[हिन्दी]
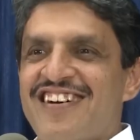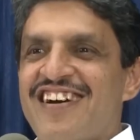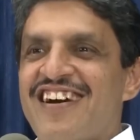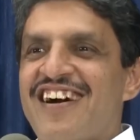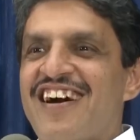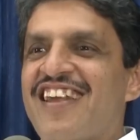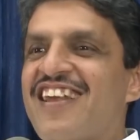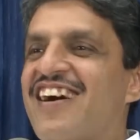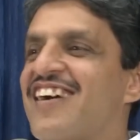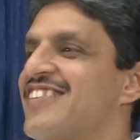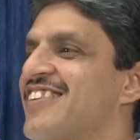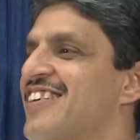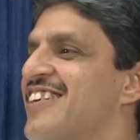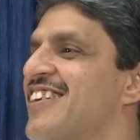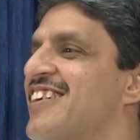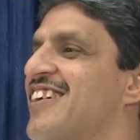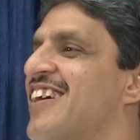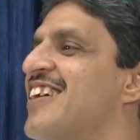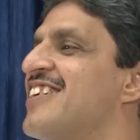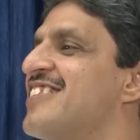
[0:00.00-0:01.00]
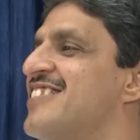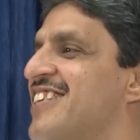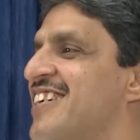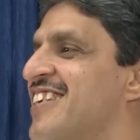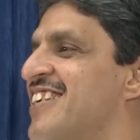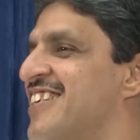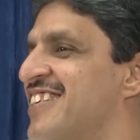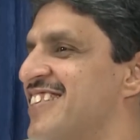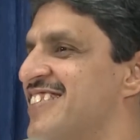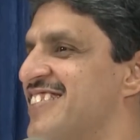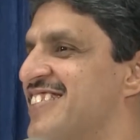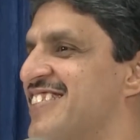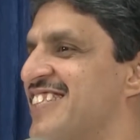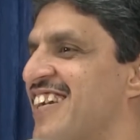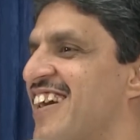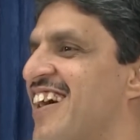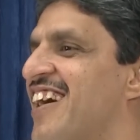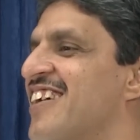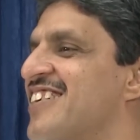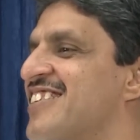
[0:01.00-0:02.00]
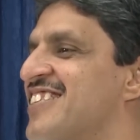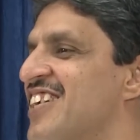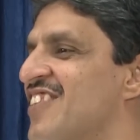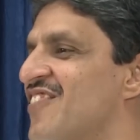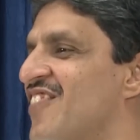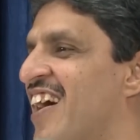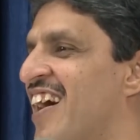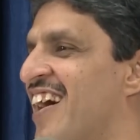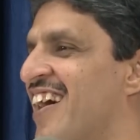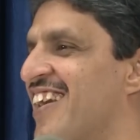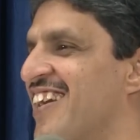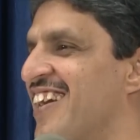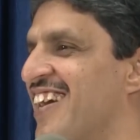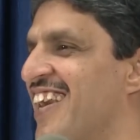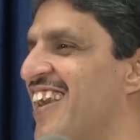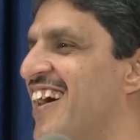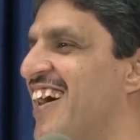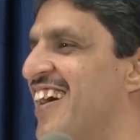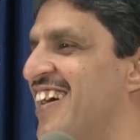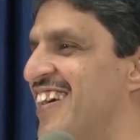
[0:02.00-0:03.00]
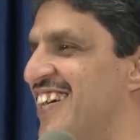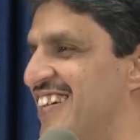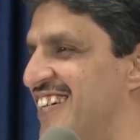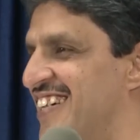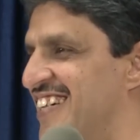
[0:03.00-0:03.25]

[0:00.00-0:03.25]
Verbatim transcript: अलादीन का जिन चिराग से बाहर निकला है